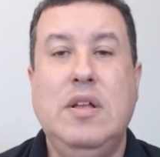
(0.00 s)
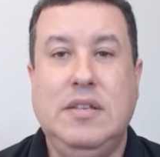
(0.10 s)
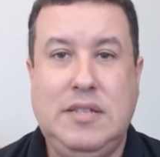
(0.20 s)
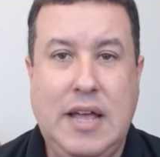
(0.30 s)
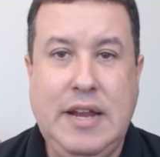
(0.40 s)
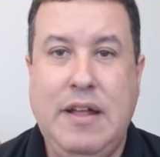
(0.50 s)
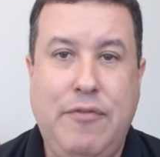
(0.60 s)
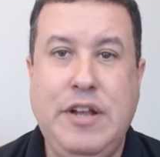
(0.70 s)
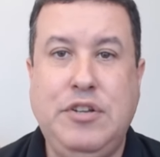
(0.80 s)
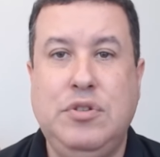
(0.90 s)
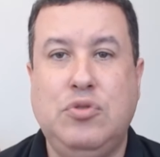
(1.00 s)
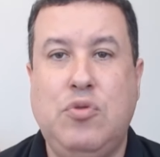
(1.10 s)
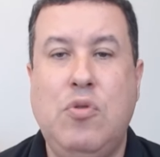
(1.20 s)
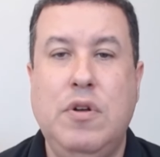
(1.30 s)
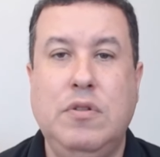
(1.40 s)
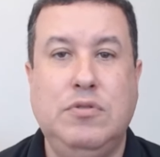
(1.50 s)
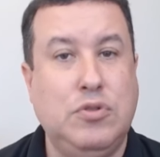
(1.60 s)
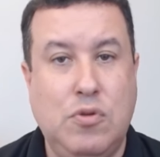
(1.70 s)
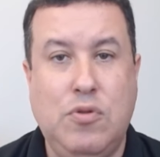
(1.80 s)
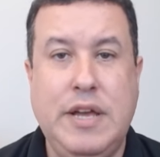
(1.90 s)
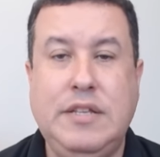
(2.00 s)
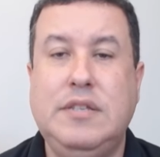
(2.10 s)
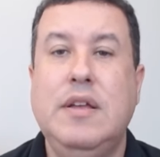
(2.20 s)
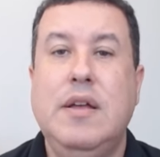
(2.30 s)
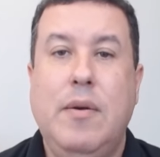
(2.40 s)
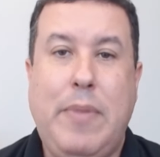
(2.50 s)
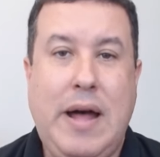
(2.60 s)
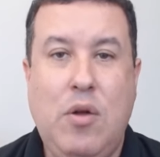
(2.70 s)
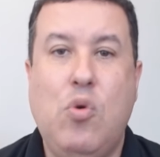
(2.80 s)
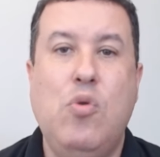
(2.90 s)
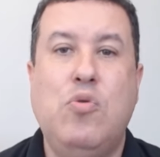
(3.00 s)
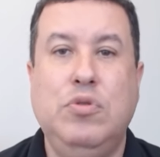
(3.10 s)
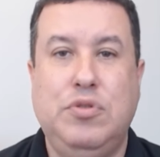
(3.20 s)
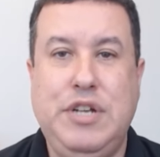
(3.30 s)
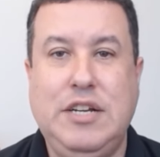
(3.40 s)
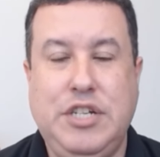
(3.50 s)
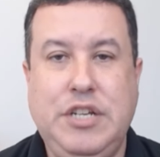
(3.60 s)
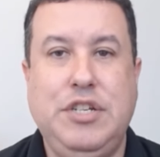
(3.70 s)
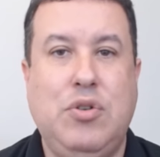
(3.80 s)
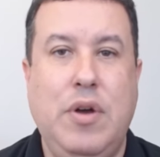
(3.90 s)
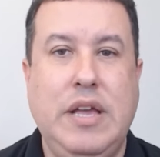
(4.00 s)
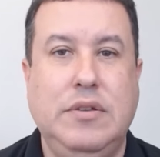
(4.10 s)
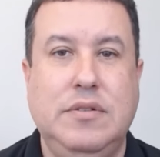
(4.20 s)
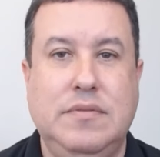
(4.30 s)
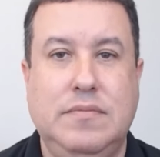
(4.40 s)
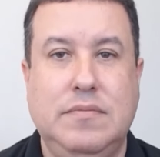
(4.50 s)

sair na frente dos seus, concor dos seus concorrentes para o concurso de agente de correios.